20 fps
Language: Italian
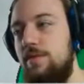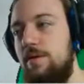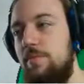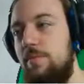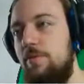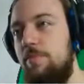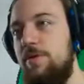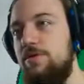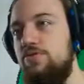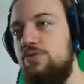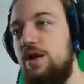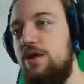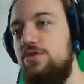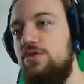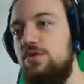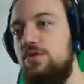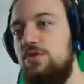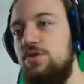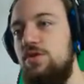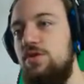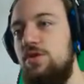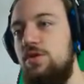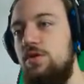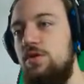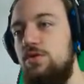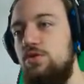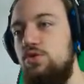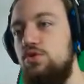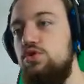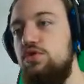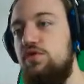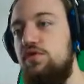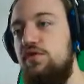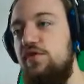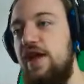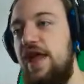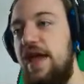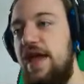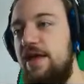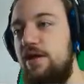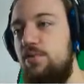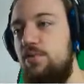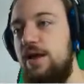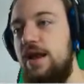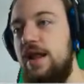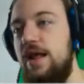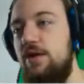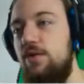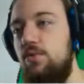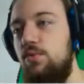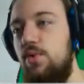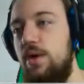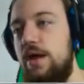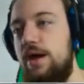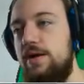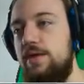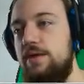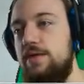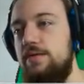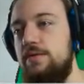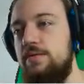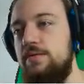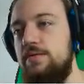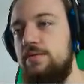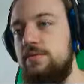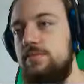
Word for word: Abbiamo preso un altro... Use flare when acquired.